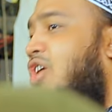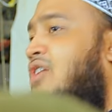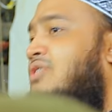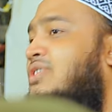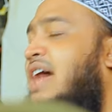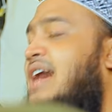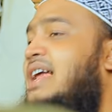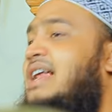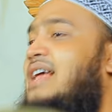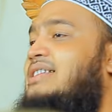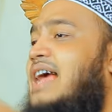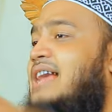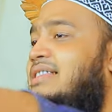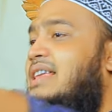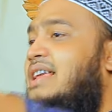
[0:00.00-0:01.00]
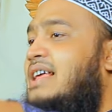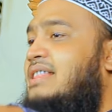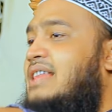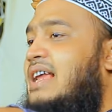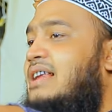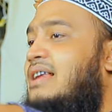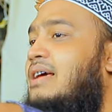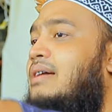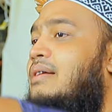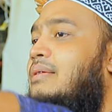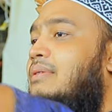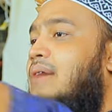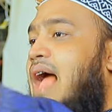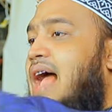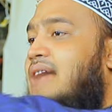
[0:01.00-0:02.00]
সন্তানেরা দিন
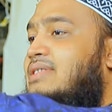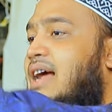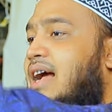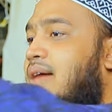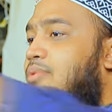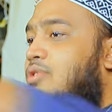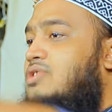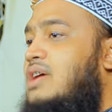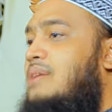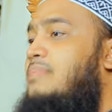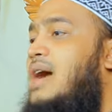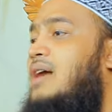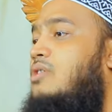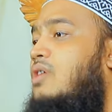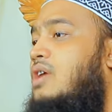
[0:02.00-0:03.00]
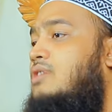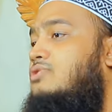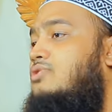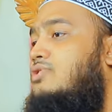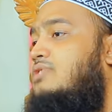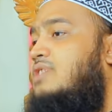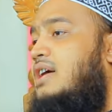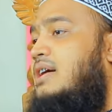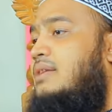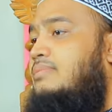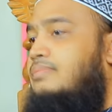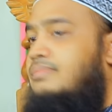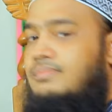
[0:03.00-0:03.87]
এক জায়গায় বসে বাক করার জন্য জায়গা